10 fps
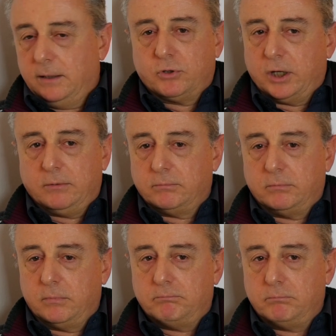cioè non,
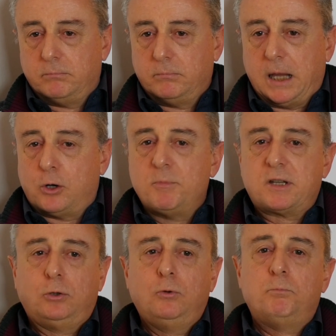mm, è come
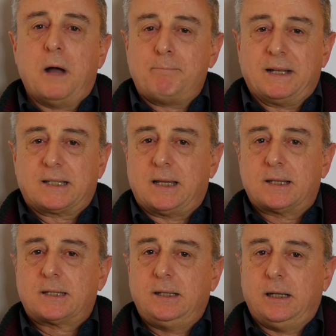se tu
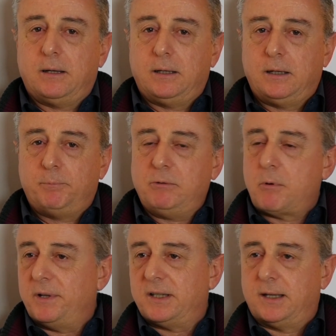ammazzassi la, il primo
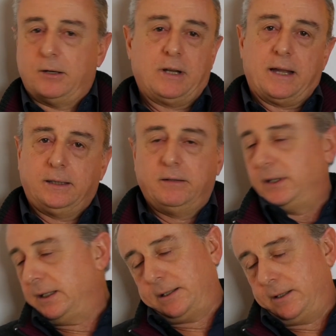pensiero, l'arte
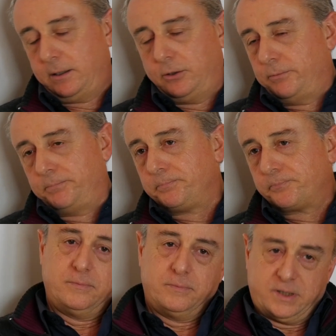vera. Ecco.
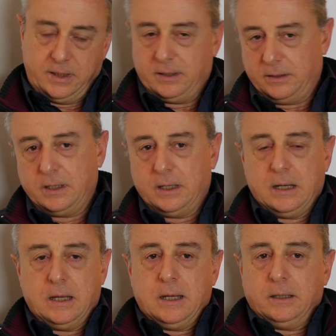Sì,
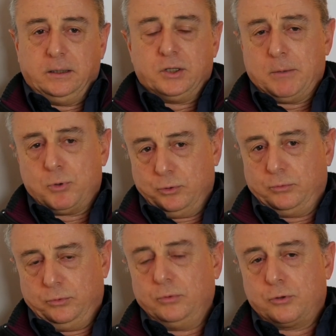diciamo
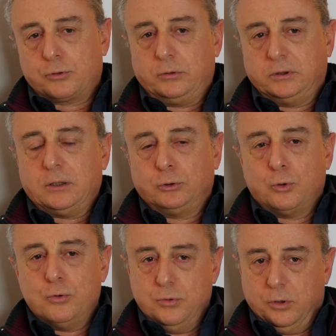no, non
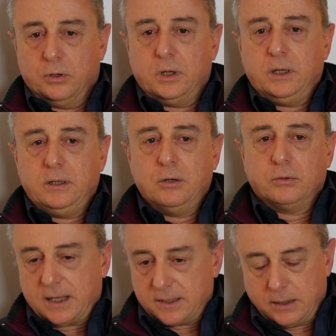soltanto uno.
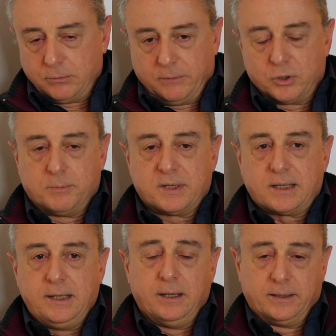Io, essendo una voce
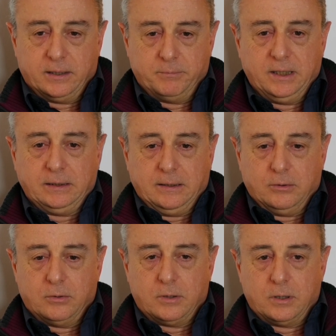maschile, chiaramente
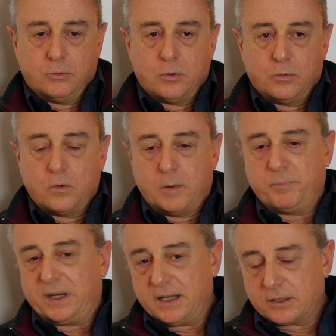ho, ho, ho,
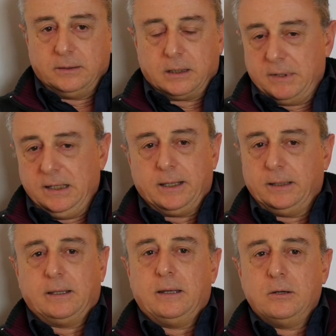appreso da quelli che
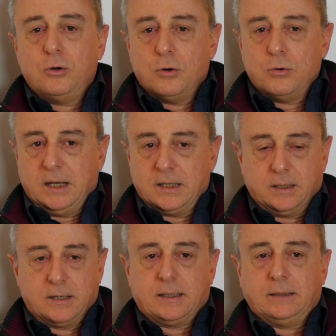ritengo
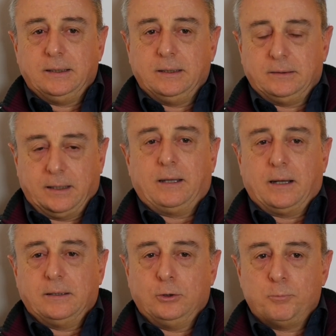essere stati tre
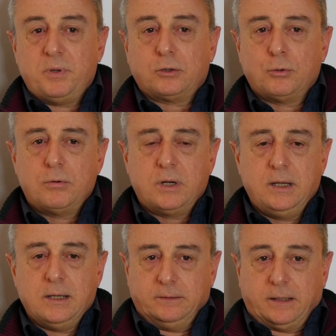grandi
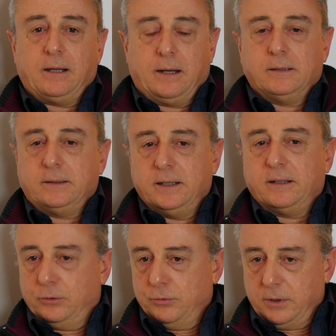doppiatori, tre grandi
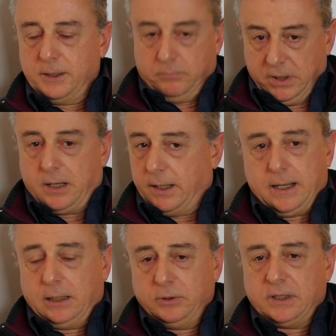direttori.
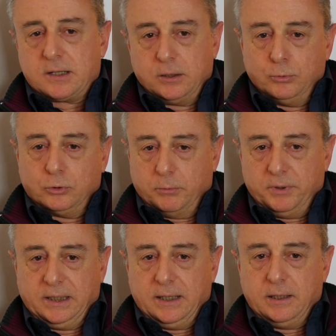Renato innanzitutto
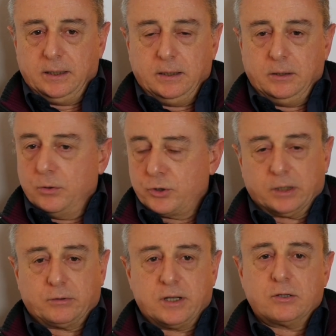perché in un
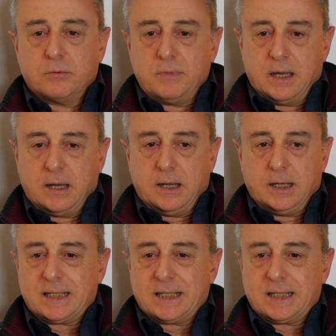certo senso mi ha